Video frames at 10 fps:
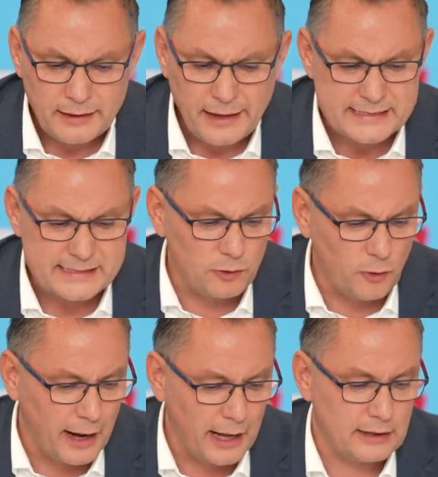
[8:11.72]
extra
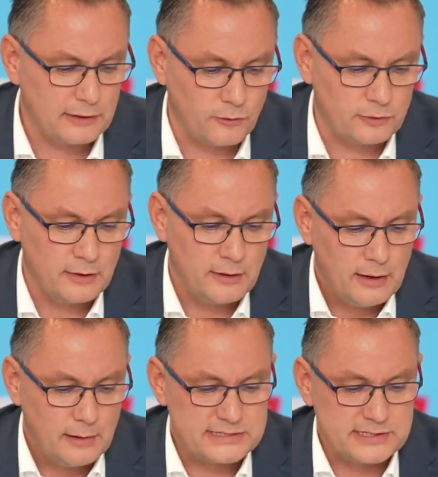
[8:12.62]
nochmal angeguckt.
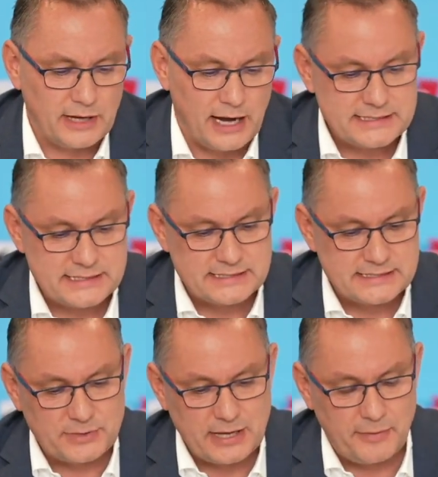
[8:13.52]
Bis zum 30.
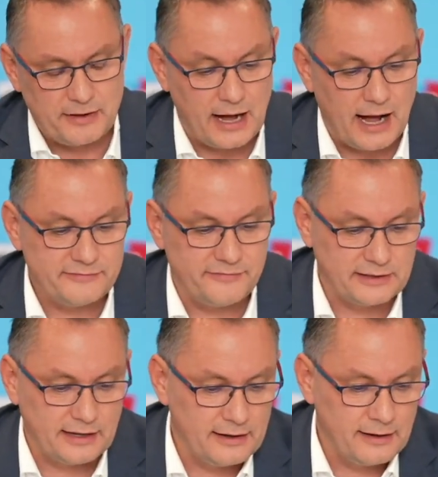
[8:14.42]
September die
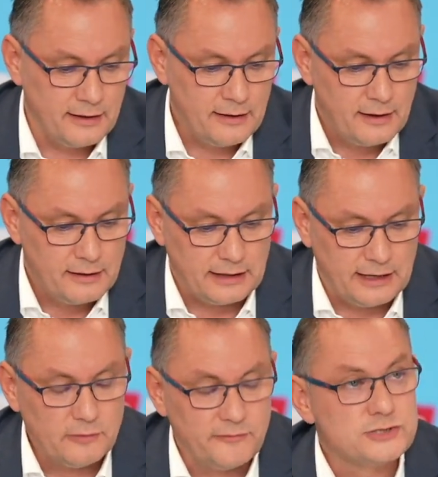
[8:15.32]
Altverträge, die
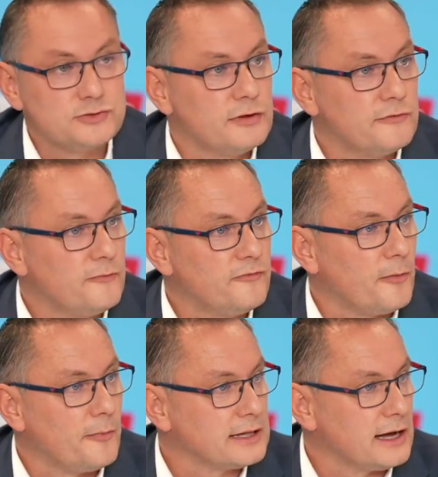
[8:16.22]
Kilowattstunde
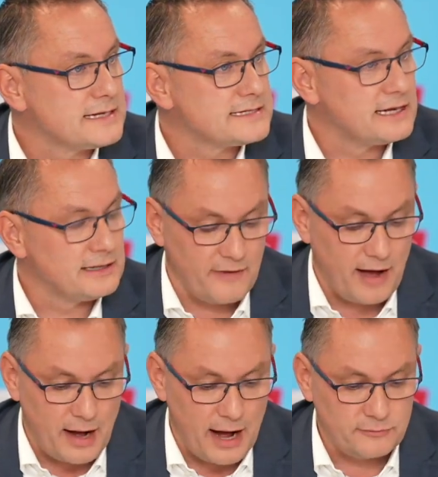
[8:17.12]
5,3 Cent. Wir
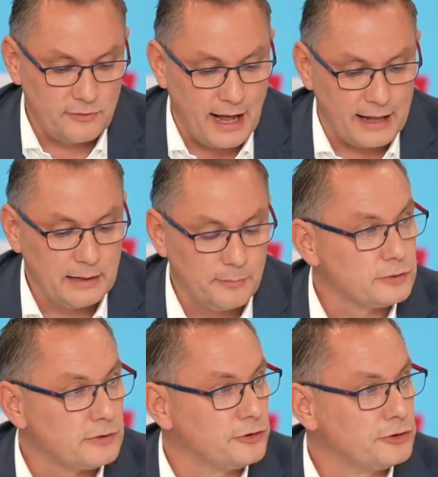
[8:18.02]
haben aktuell
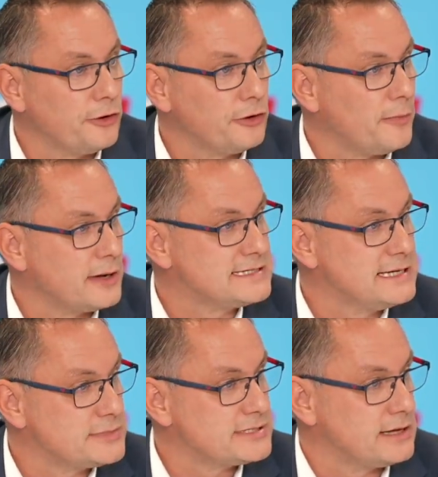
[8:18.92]
Angebote von
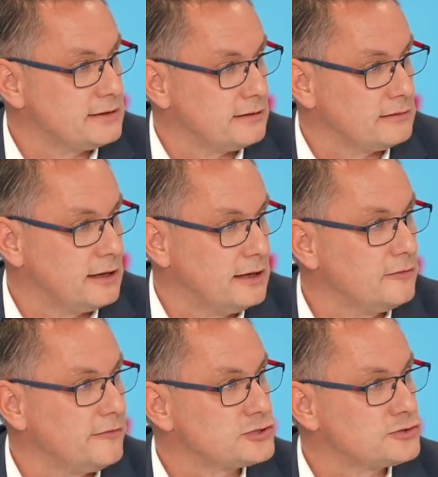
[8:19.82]
9,7 Cent die, die,
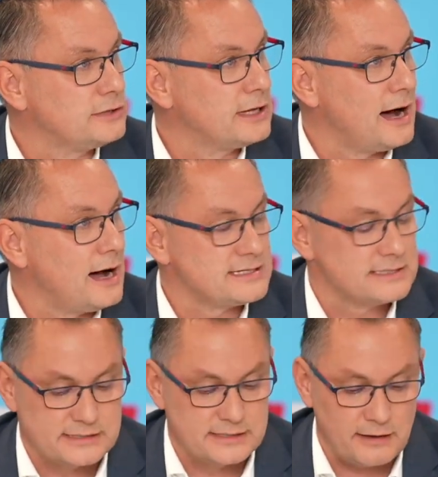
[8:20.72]
Kilowattstunde Gas.
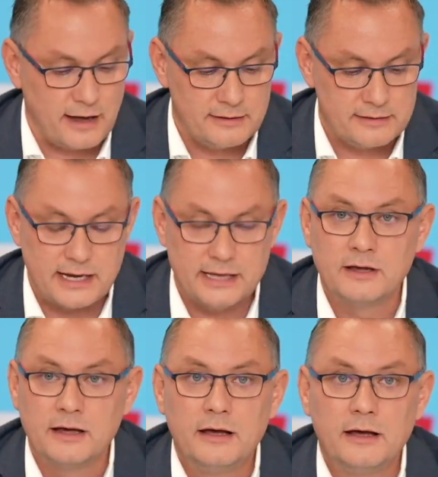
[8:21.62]
Das sind ein, ist ein